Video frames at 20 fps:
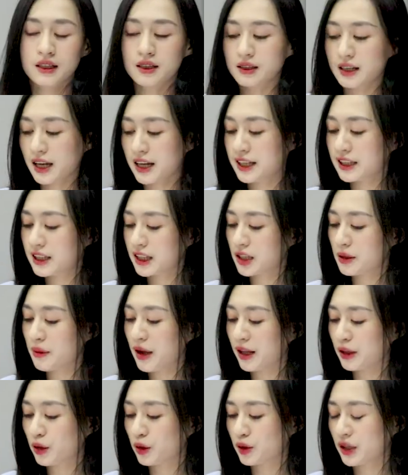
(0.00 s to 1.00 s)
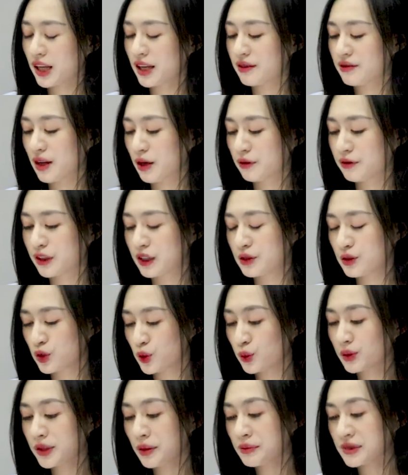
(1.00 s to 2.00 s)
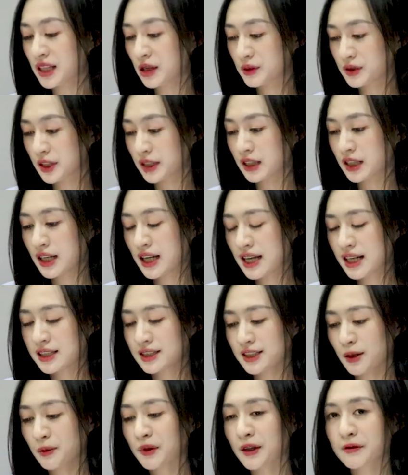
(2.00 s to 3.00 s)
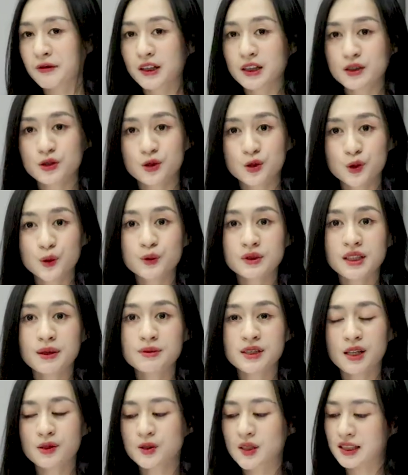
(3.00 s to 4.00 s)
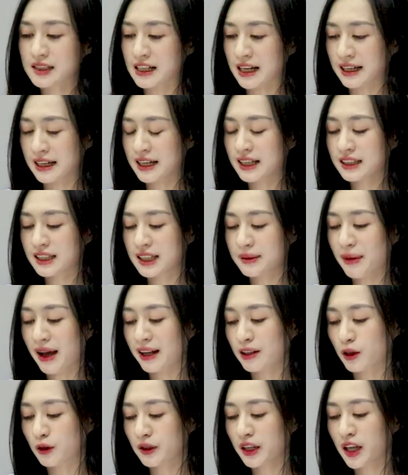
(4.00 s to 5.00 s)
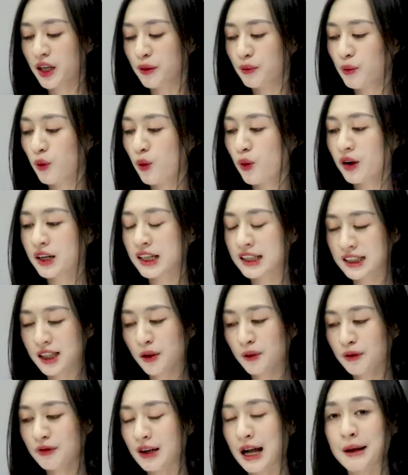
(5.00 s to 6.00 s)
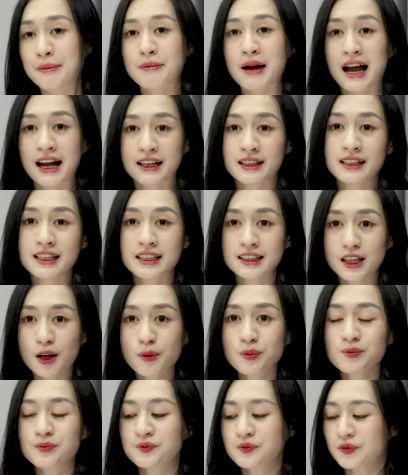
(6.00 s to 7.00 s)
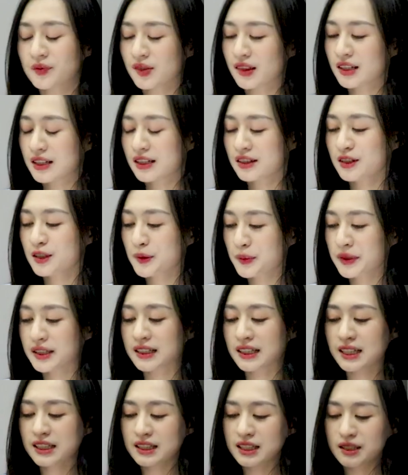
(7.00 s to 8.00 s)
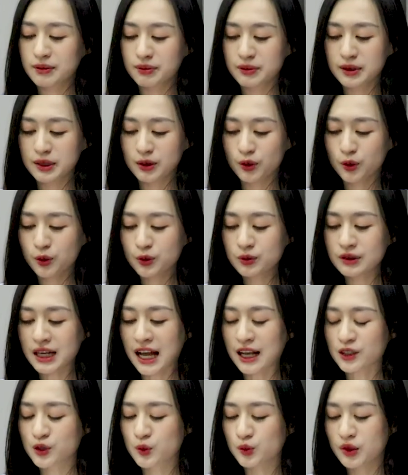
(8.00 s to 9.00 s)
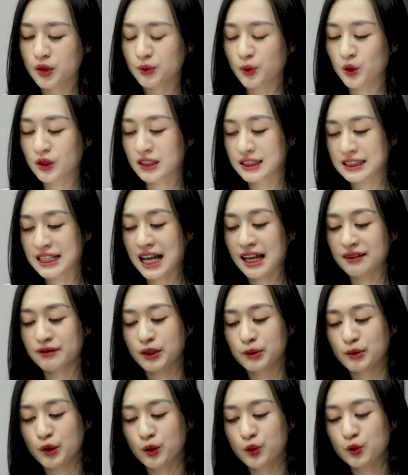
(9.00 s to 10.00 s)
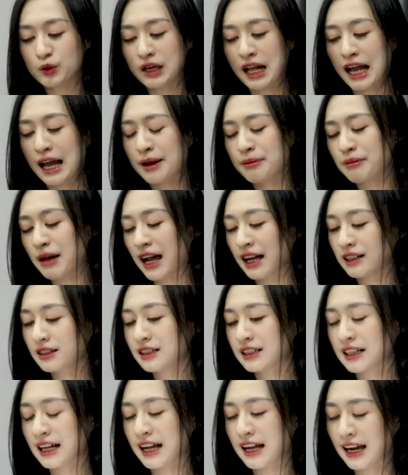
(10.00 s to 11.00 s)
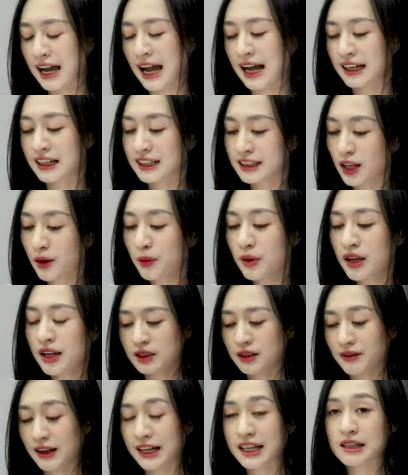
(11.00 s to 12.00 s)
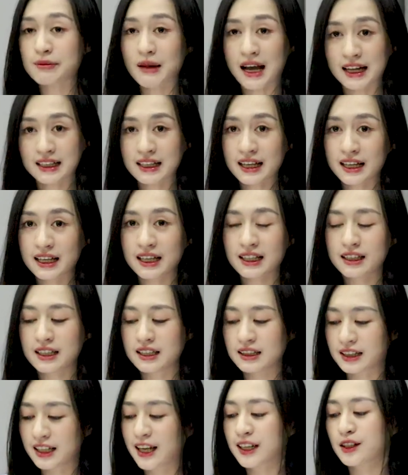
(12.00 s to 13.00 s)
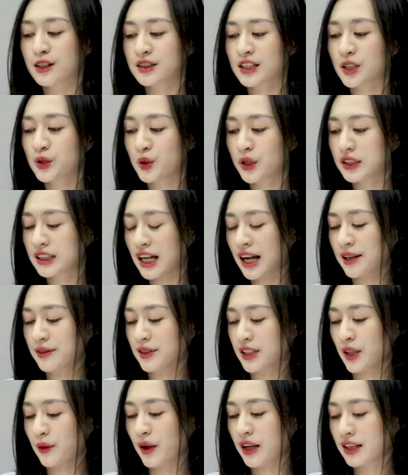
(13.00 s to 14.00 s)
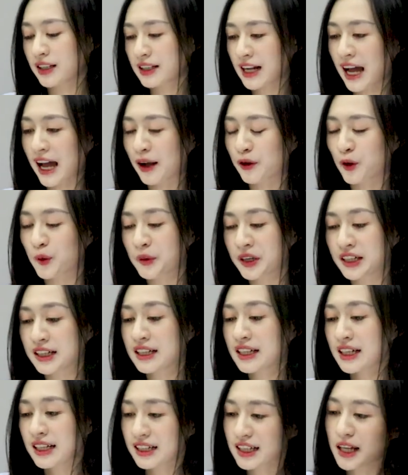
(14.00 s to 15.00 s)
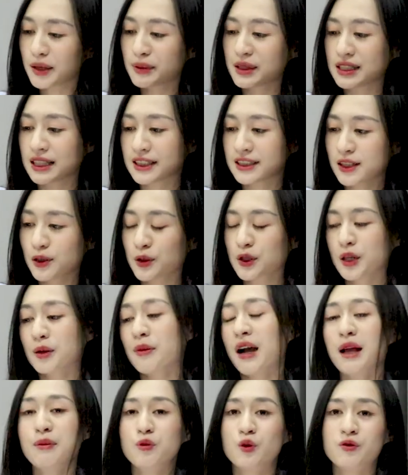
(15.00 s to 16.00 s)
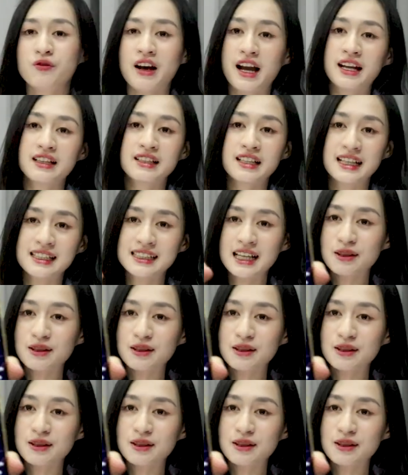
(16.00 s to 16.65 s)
Ở đây thì các bạn có thể vào phần trung tâm giao dịch. Trong cái phần trung tâm giao dịch này ấy, thì bạn có thể mua detox và bán detox. Như mình ấy, thì mình cũng đã dùng được một thời gian và mình cũng đã bán được khá detox. Và khi bán này ấy, thì tiền nó sẽ chuyển thẳng vào tài khoản ngân hàng của mình. Đây mình sẽ show cho các bạn một vài những cái